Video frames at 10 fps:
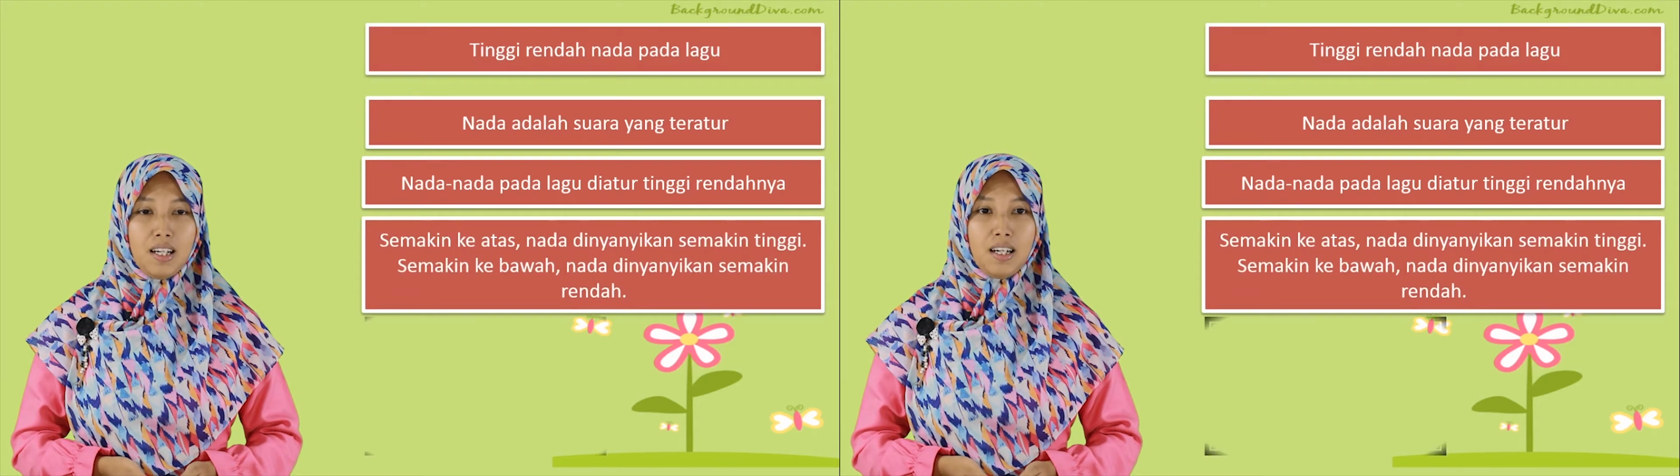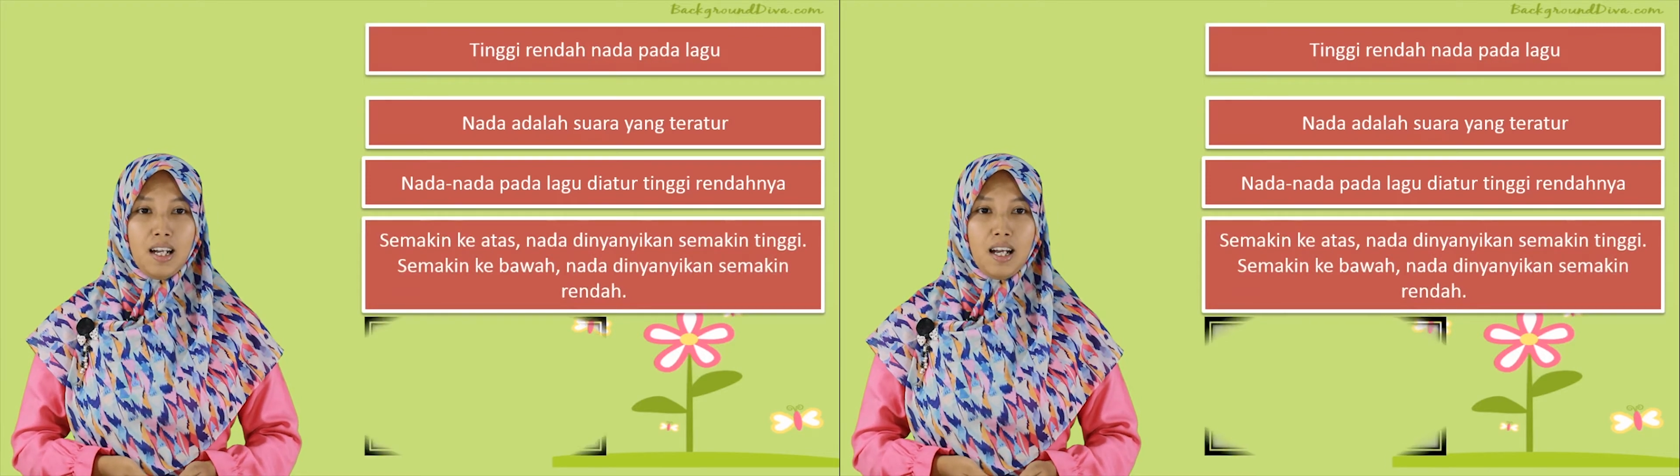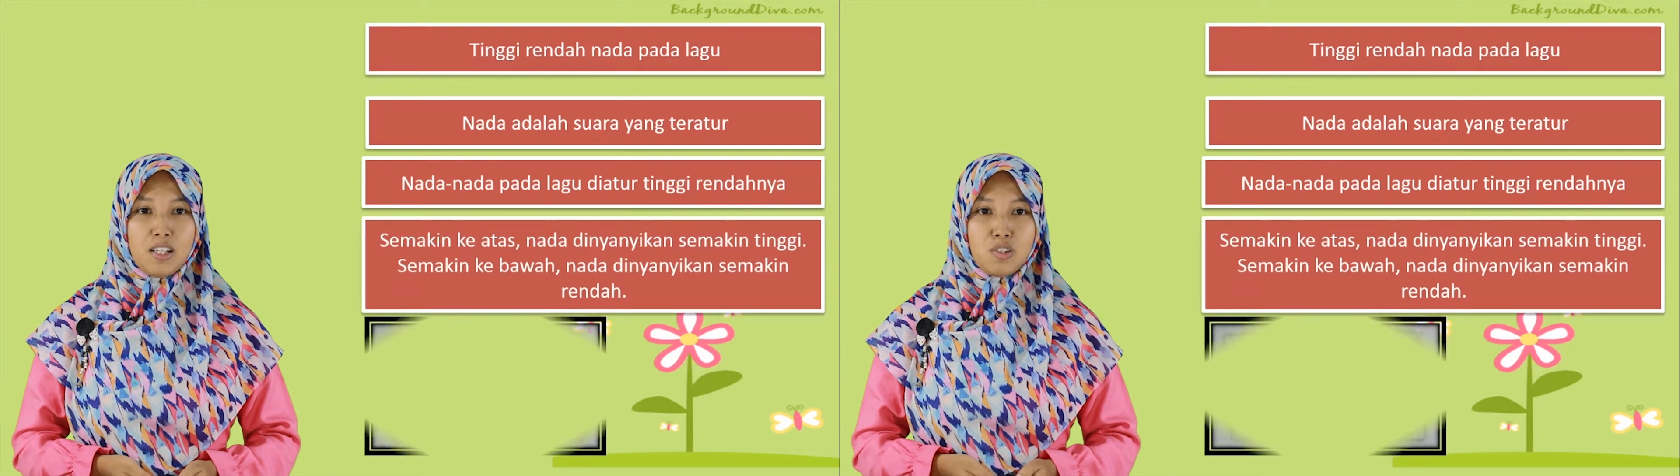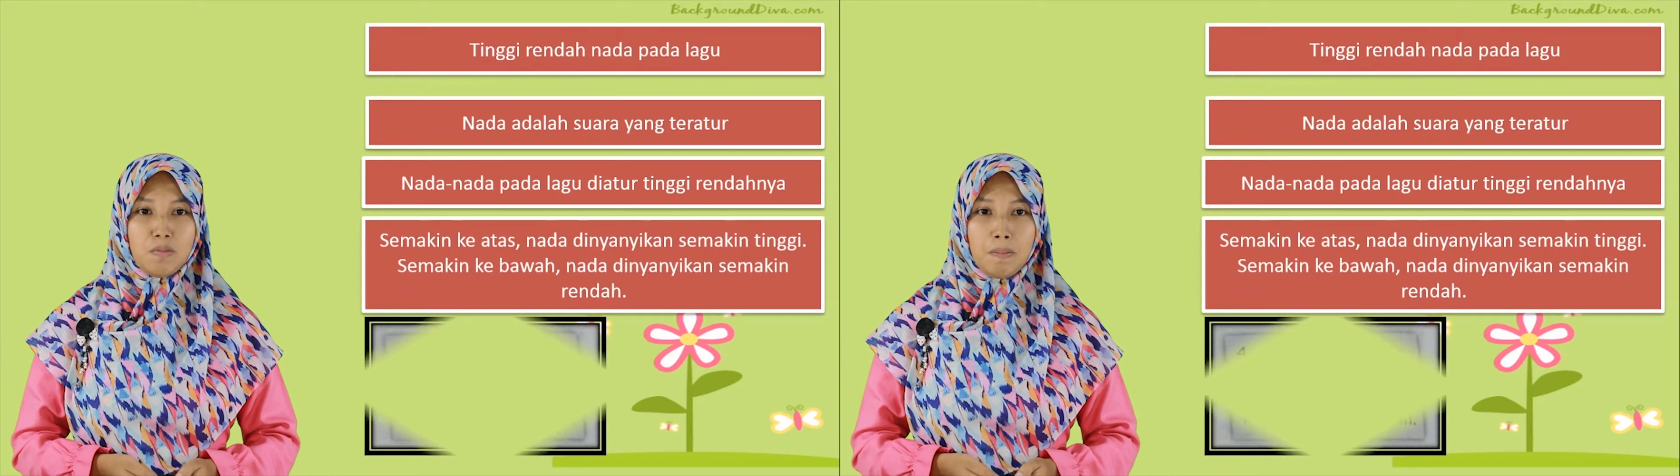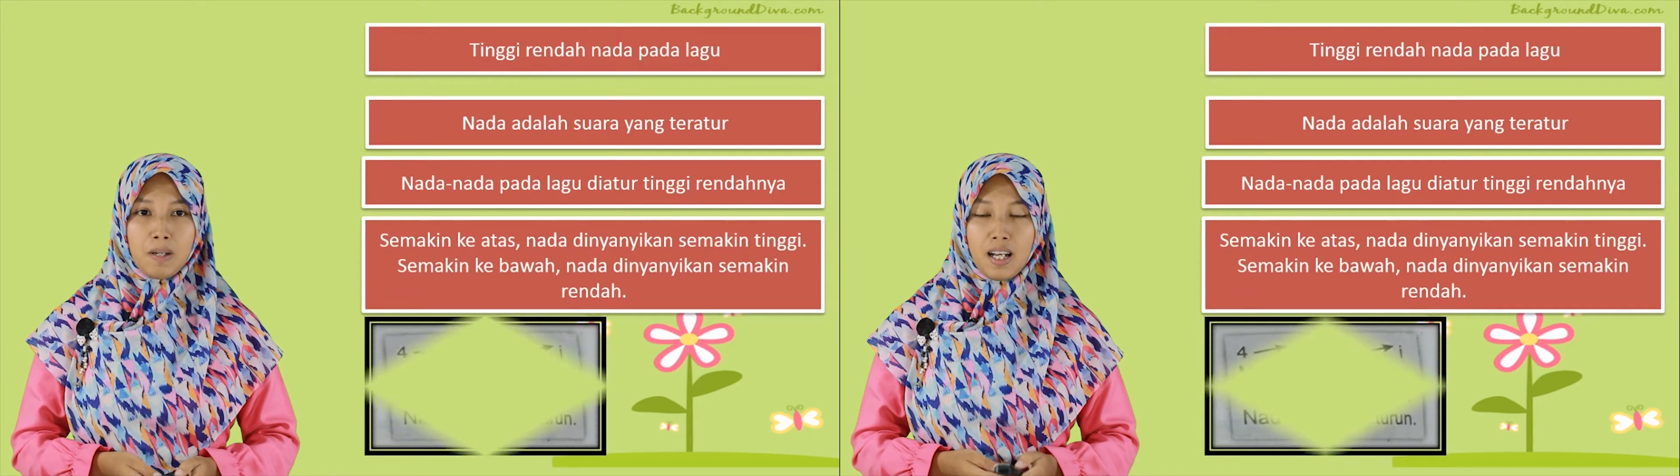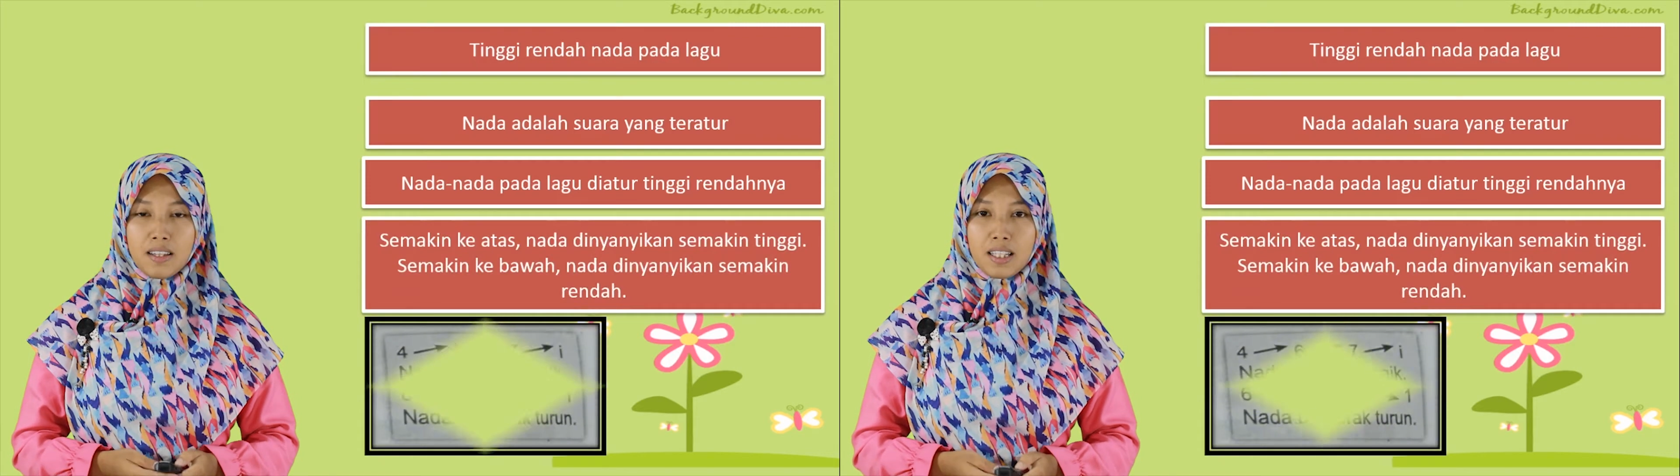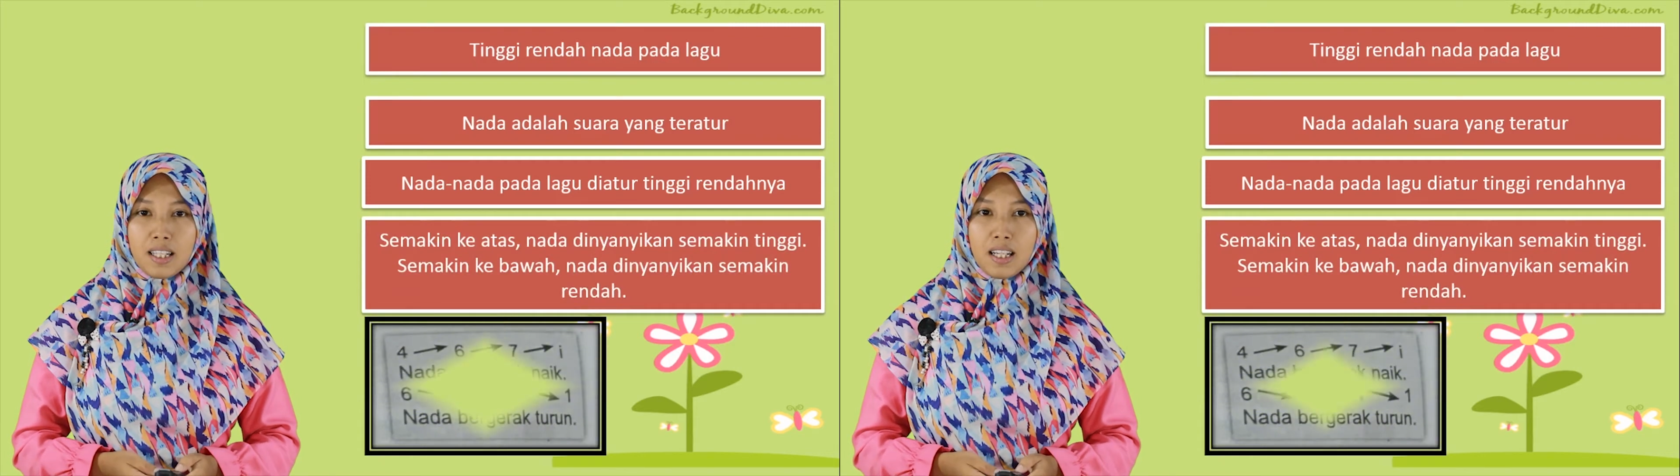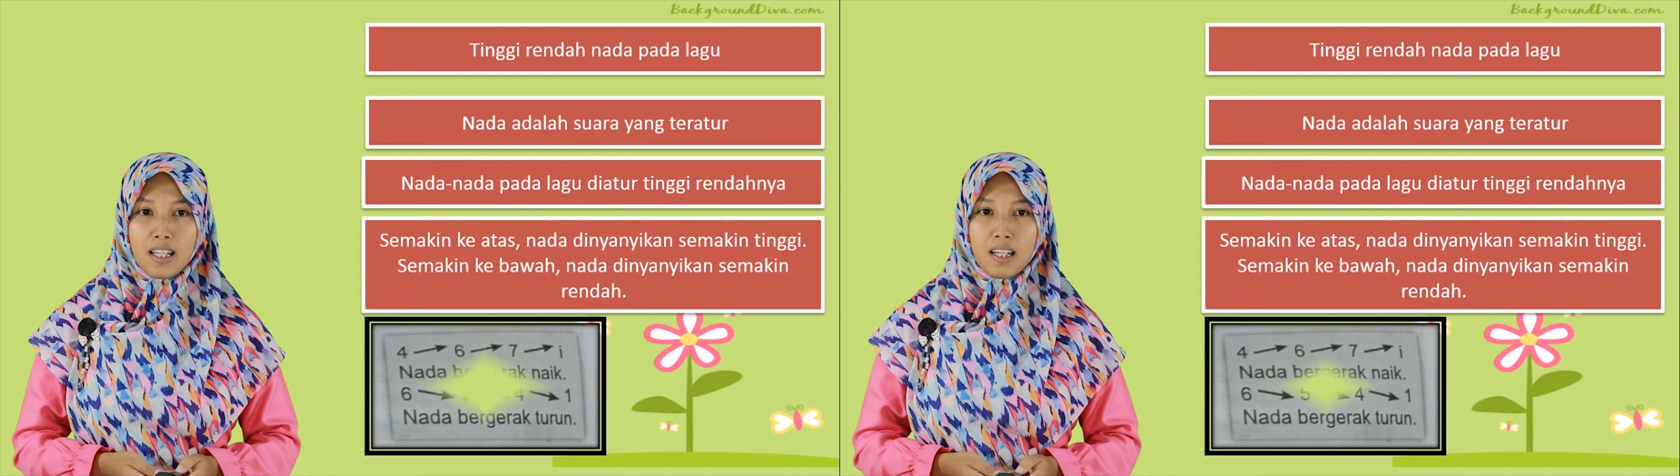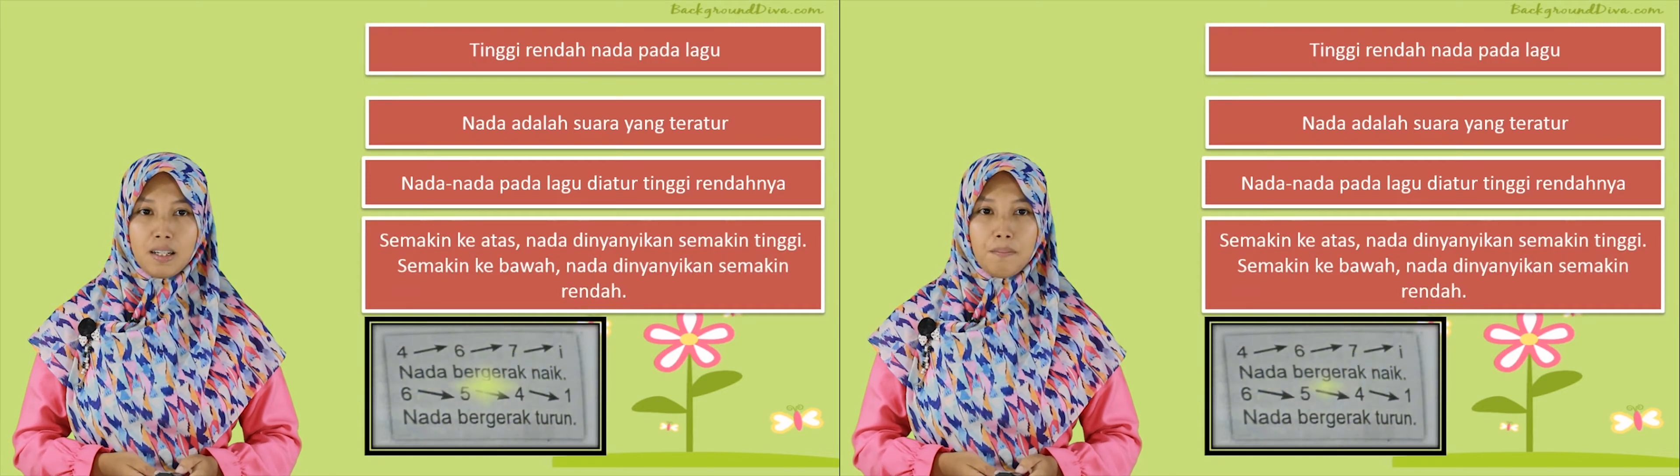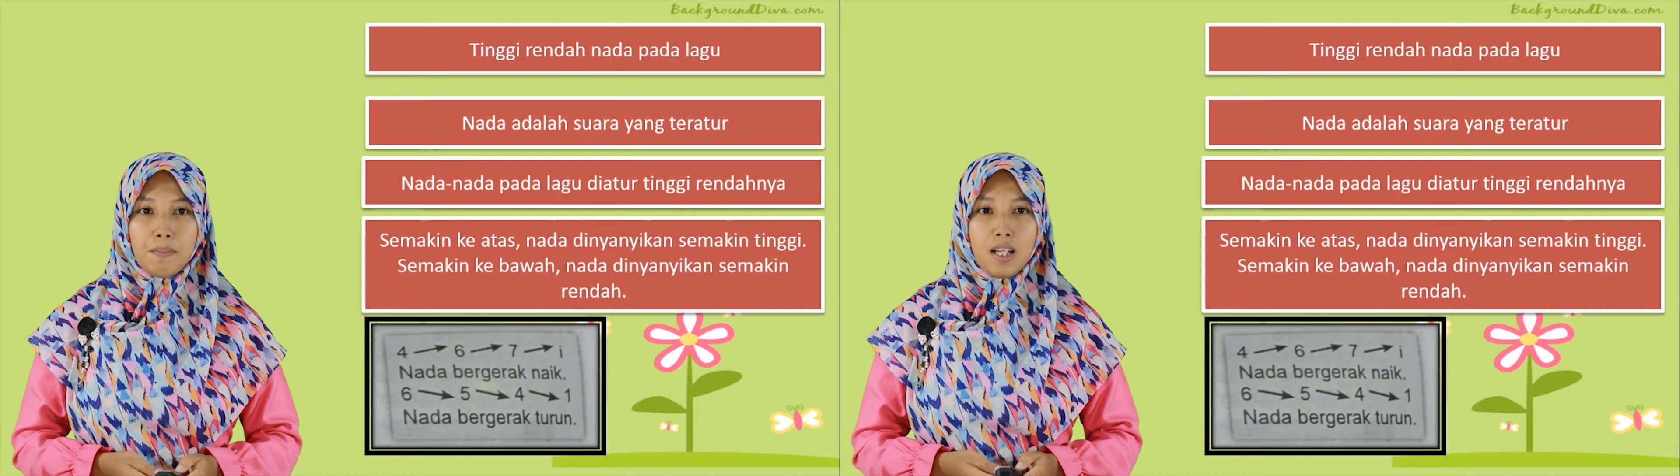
Nah, coba perhatikan.